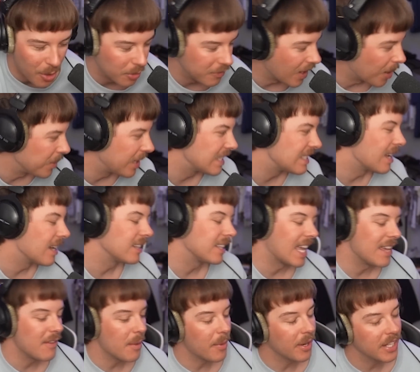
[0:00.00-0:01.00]
Und wir haben gesagt,
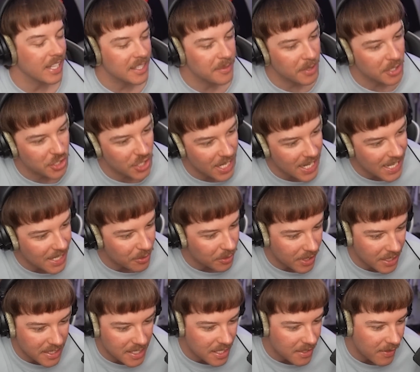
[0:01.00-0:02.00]
ey, wir machen jetzt mal chillig und
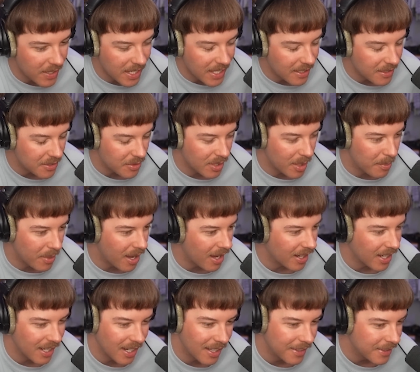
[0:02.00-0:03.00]
dann sind wir in irgendeiner Bar
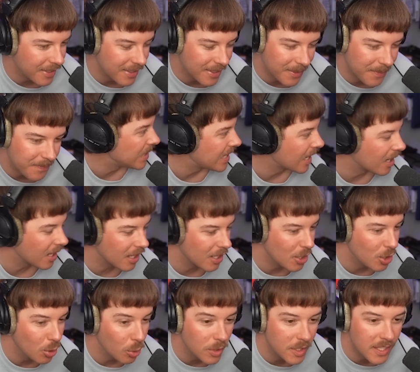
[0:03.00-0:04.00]
gelandet mit der
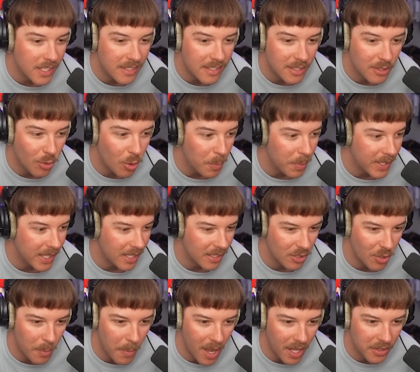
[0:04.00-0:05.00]
lustigsten Truppe Truppe, Digga.
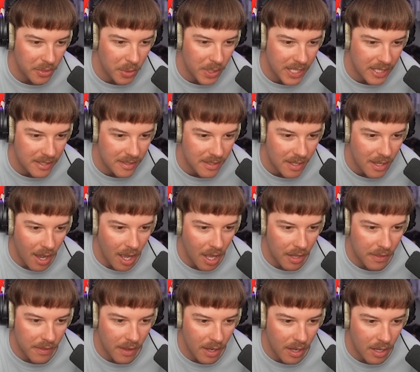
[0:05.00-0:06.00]
Tomatolix,
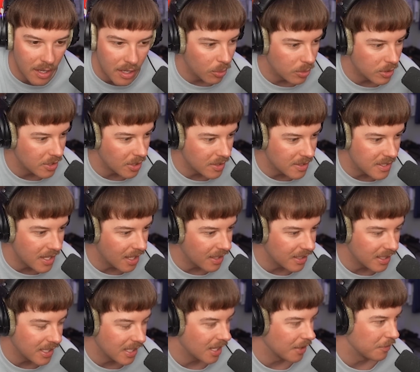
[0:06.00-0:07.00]
Hanna und sonst die
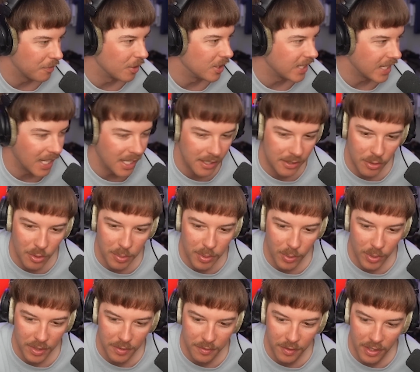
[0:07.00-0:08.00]
anderen, Digga. Voll die geile Truppe,
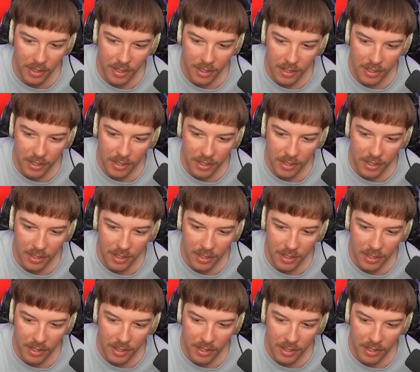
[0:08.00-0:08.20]
what the fuck?